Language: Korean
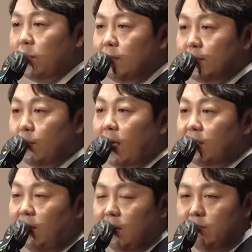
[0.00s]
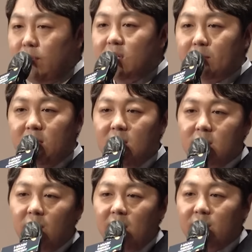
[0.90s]
도심 속에서 우리 집
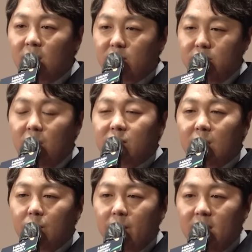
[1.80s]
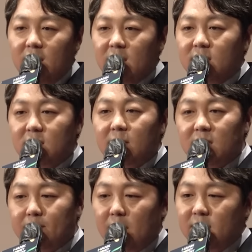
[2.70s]
근처에서 운영되고 있는
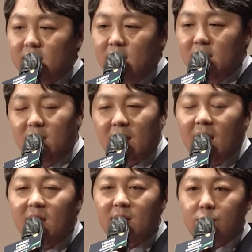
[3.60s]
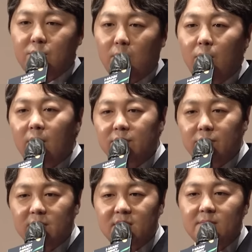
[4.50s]
스마트팜들, 이 개인이 좀 접목할
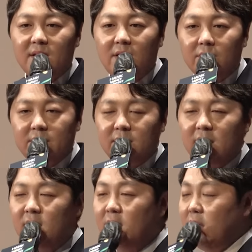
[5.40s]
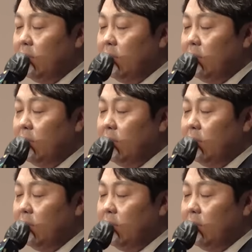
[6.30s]
수 있을 만한 것들을